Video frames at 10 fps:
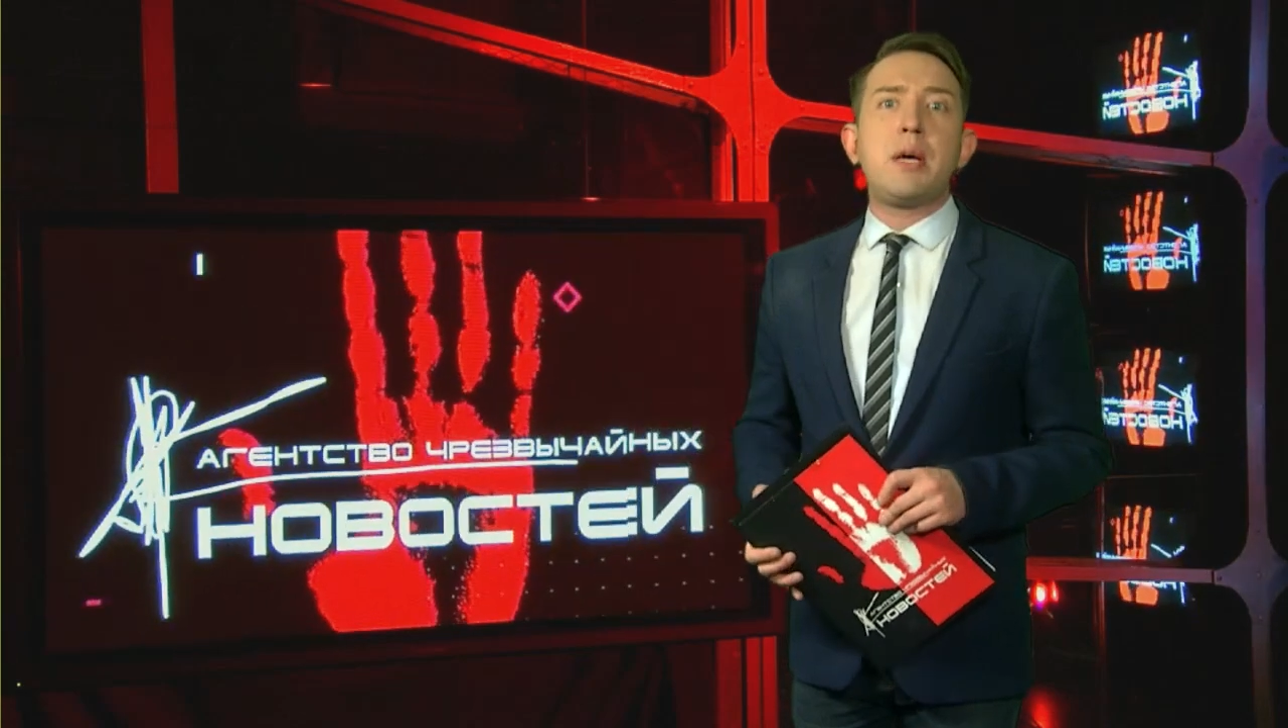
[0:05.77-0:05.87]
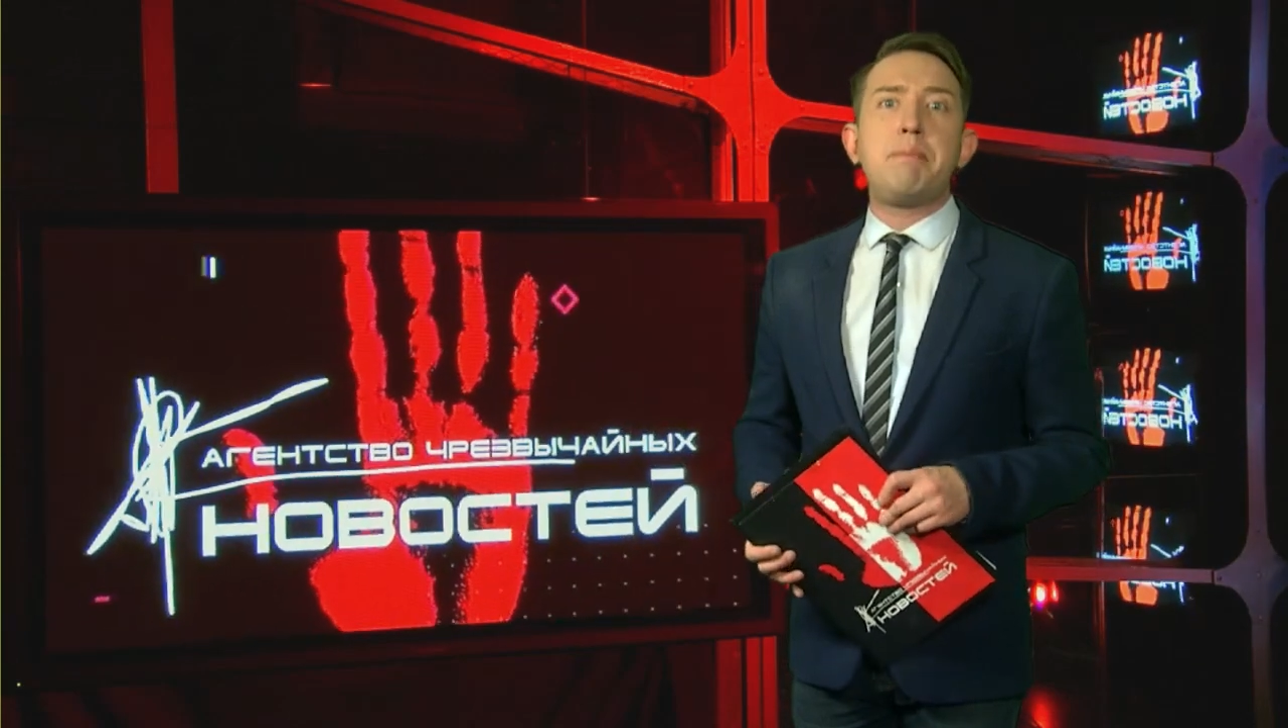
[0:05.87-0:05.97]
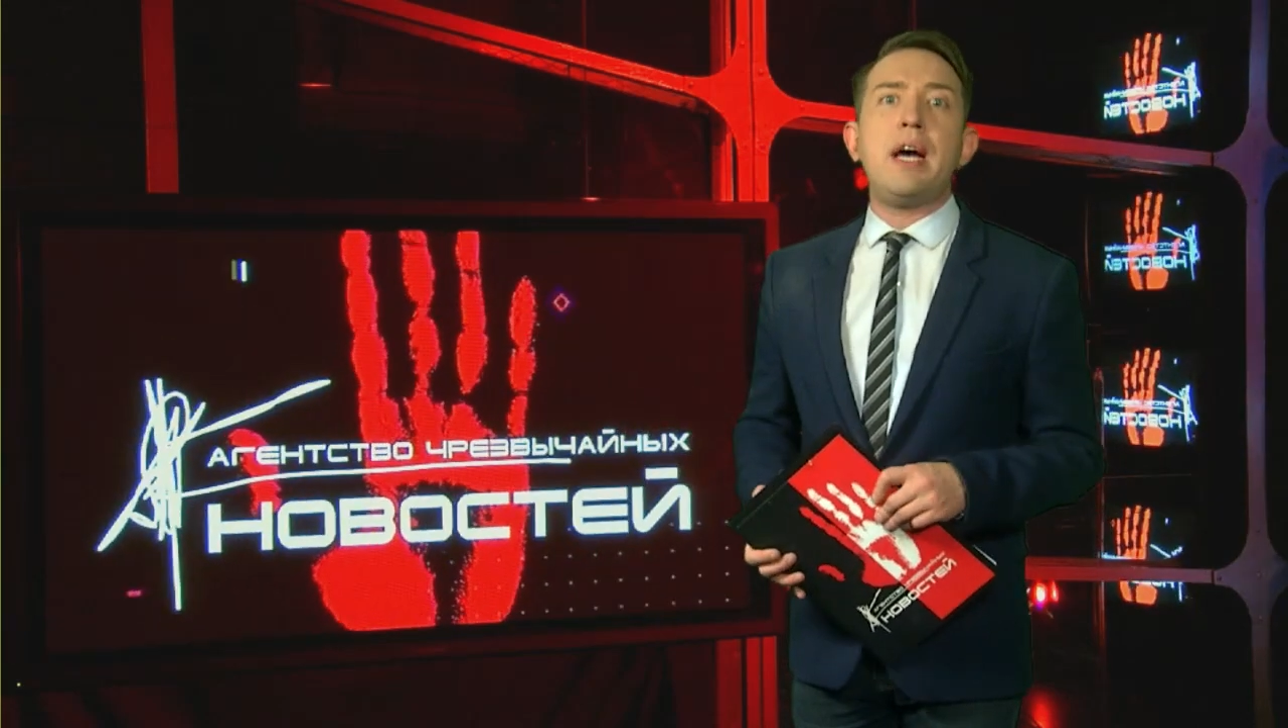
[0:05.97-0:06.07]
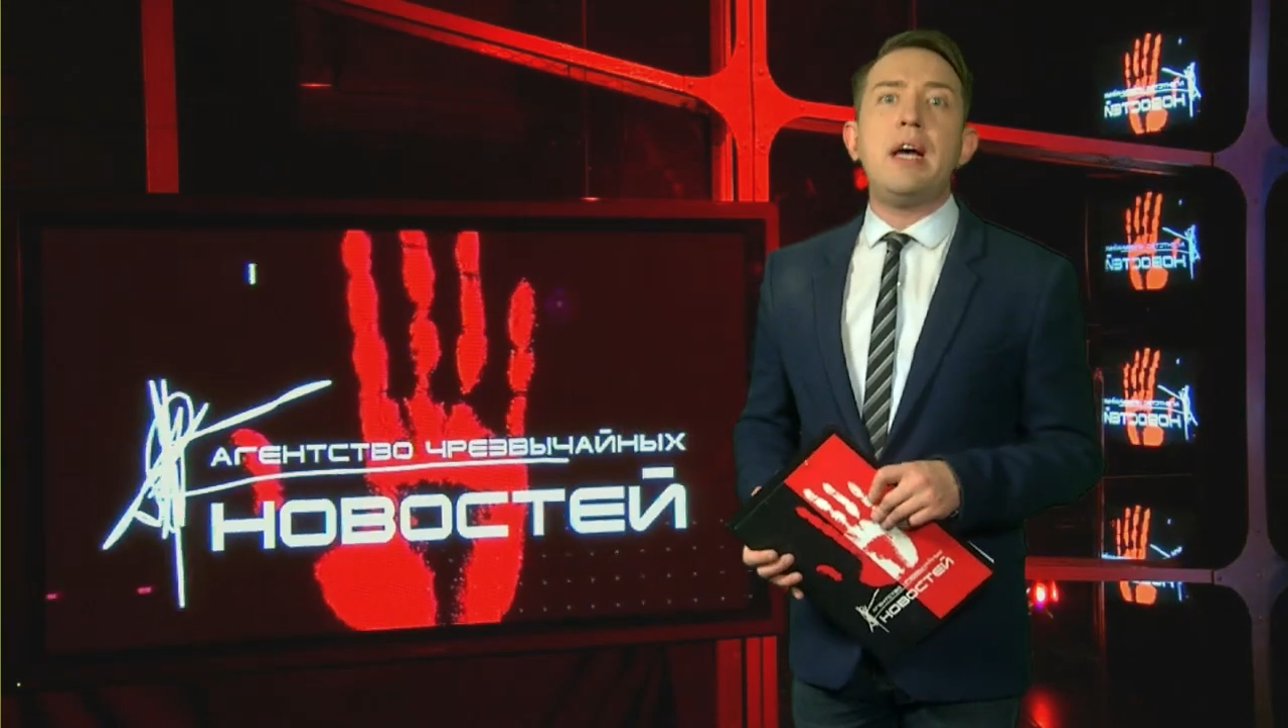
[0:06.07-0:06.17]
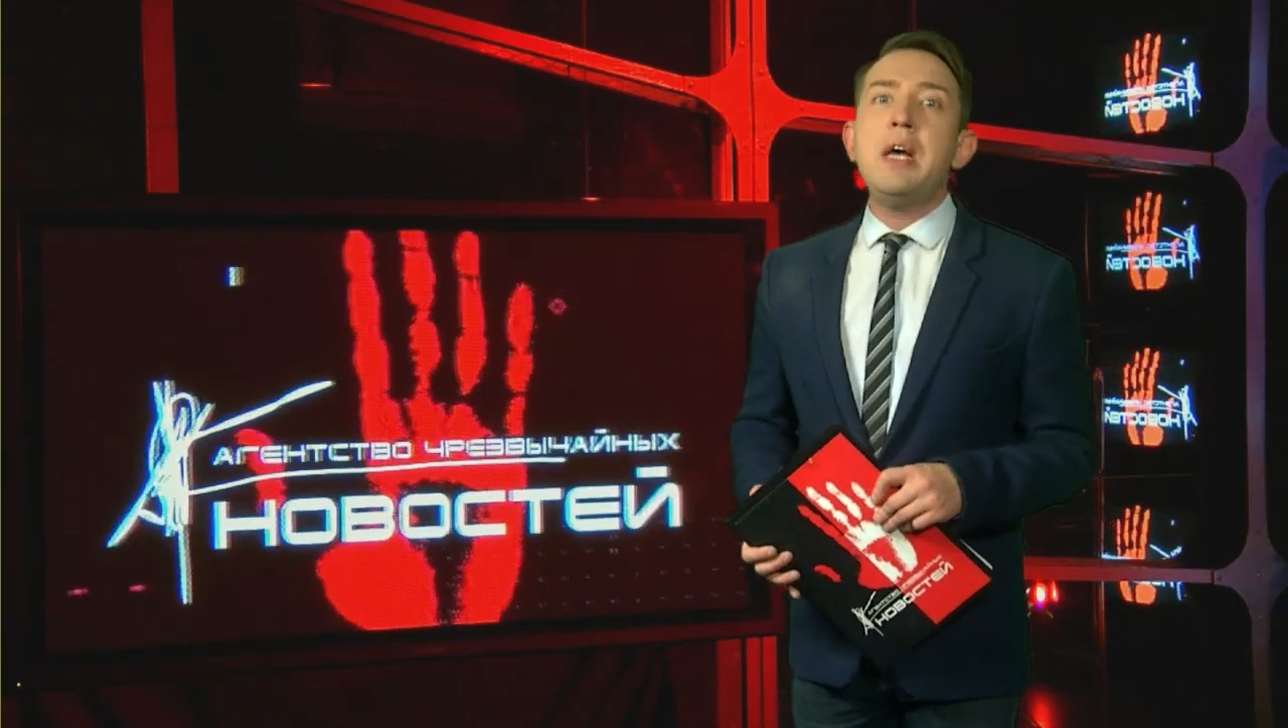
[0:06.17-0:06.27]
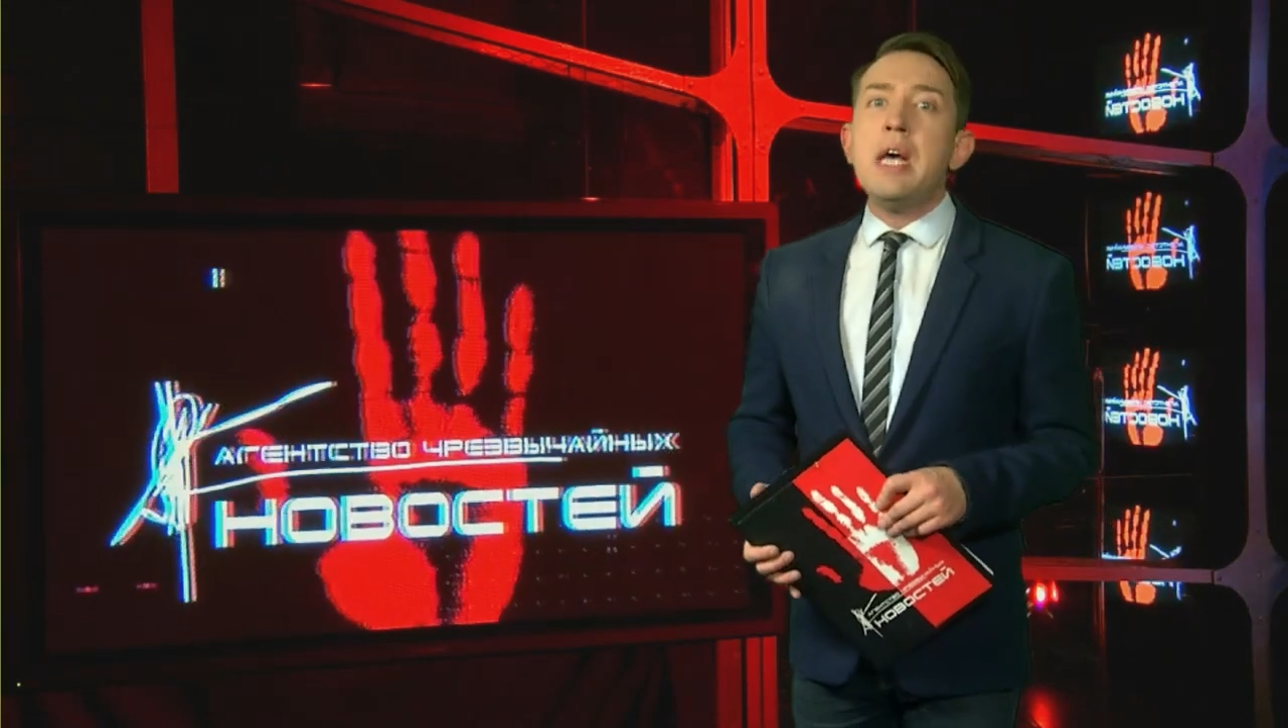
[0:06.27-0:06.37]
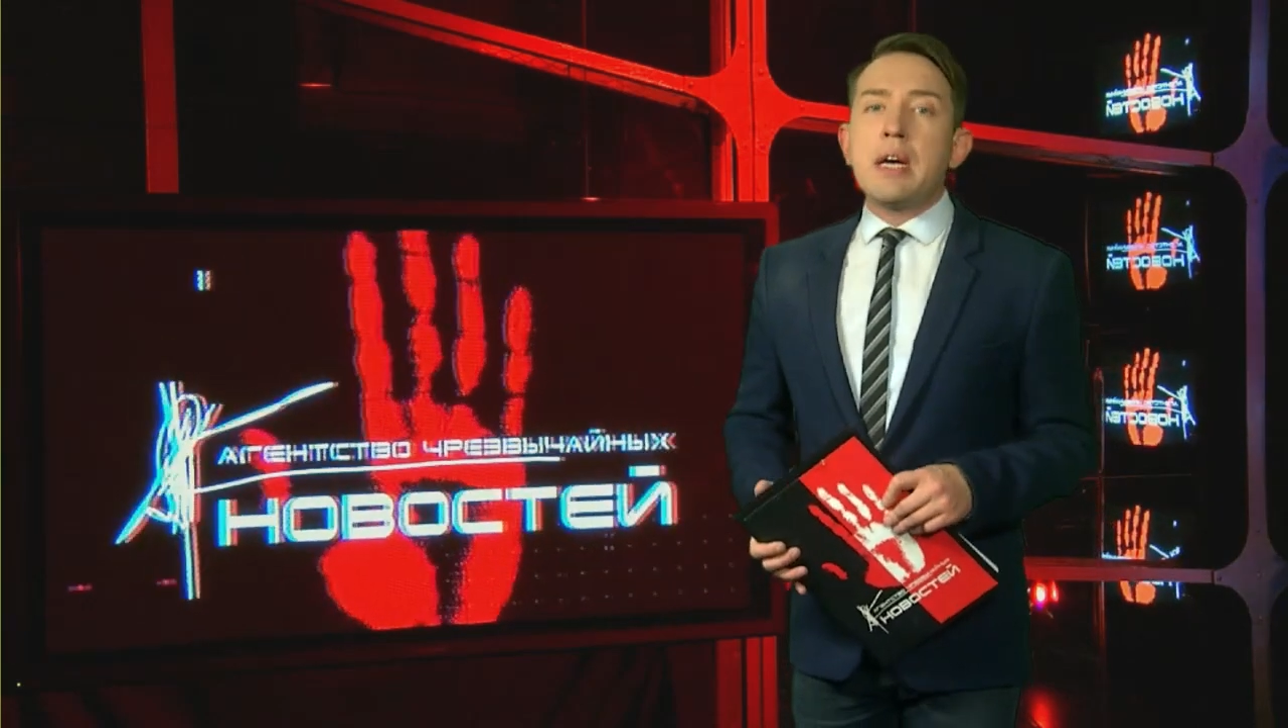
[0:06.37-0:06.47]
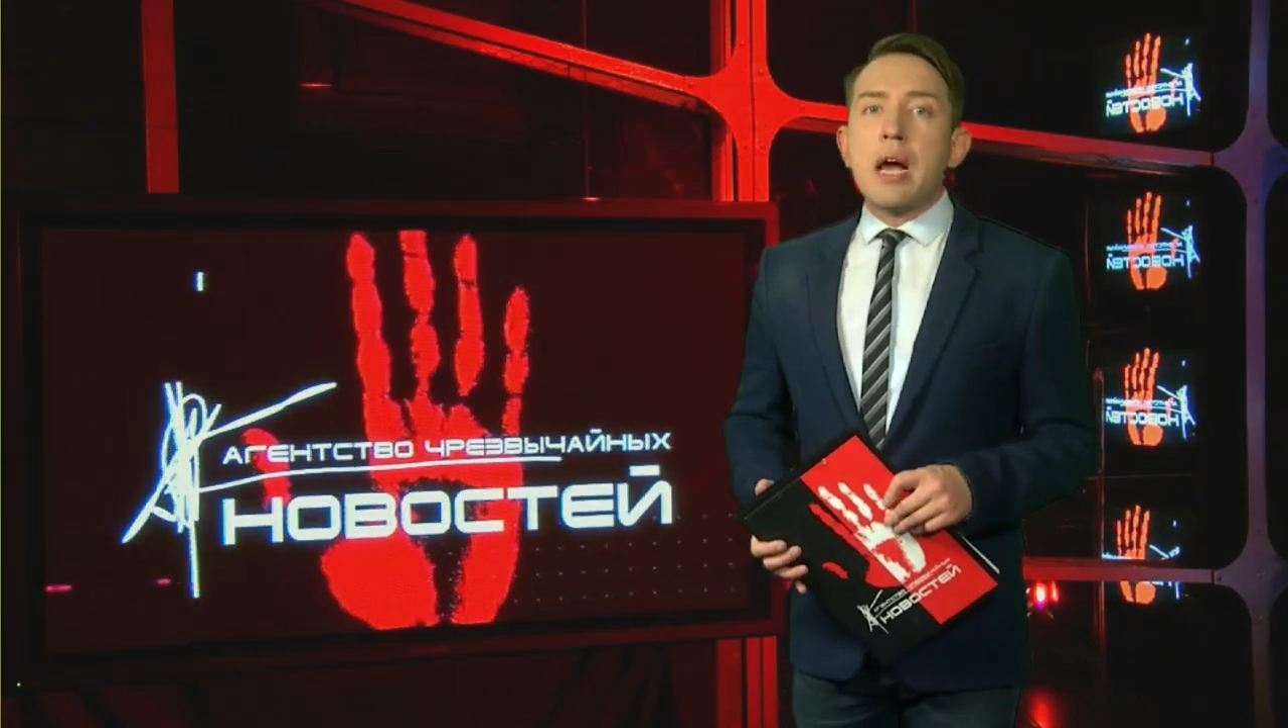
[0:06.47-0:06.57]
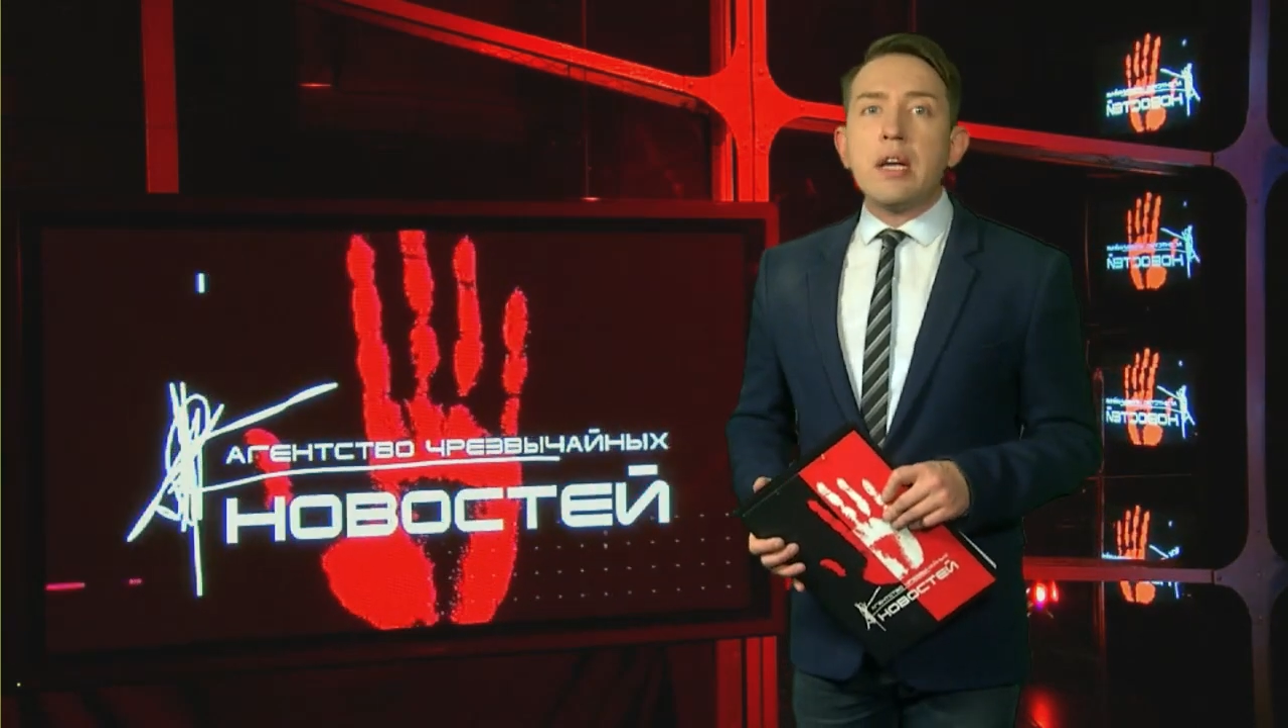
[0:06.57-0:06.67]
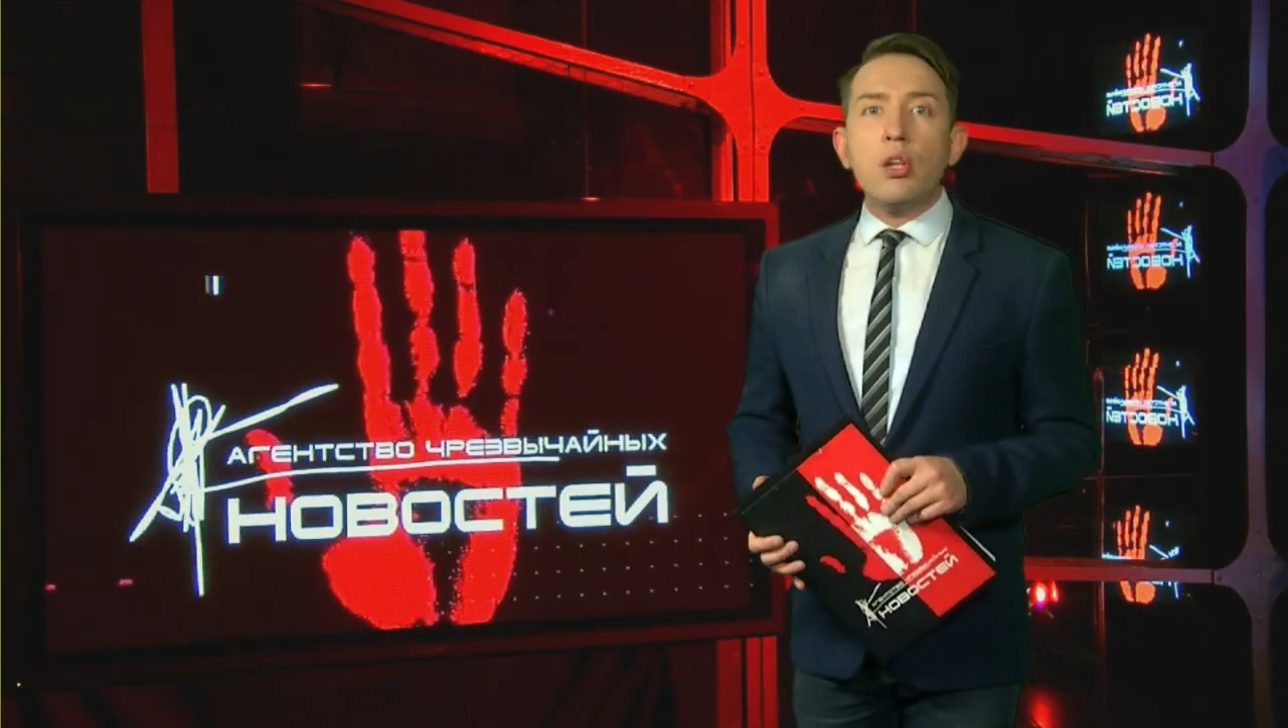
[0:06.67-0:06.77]
ДТП.
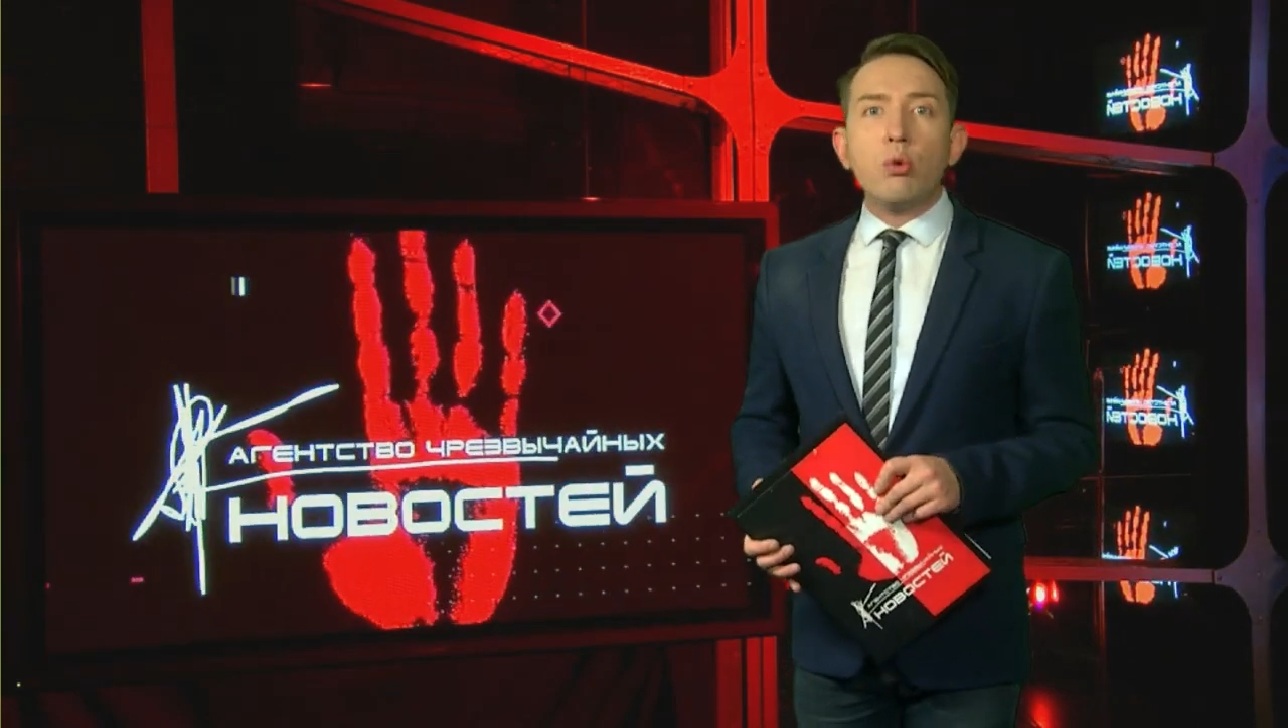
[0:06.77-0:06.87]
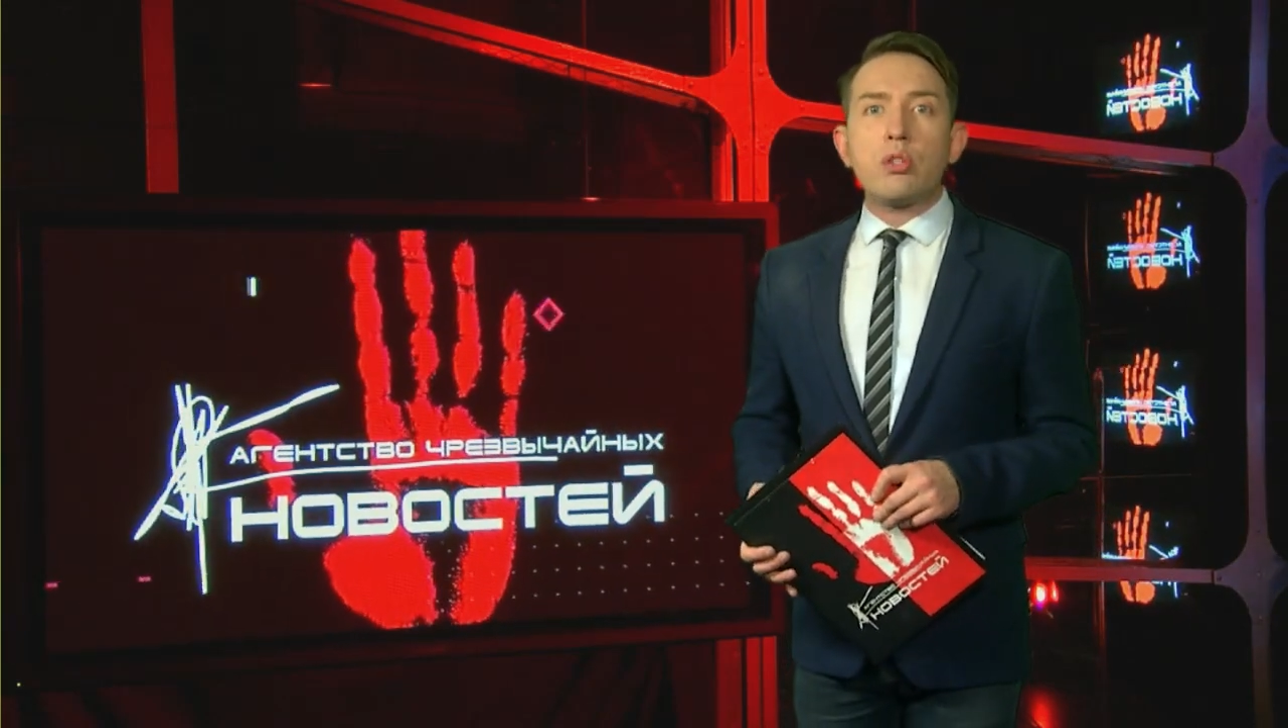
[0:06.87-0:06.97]
Как они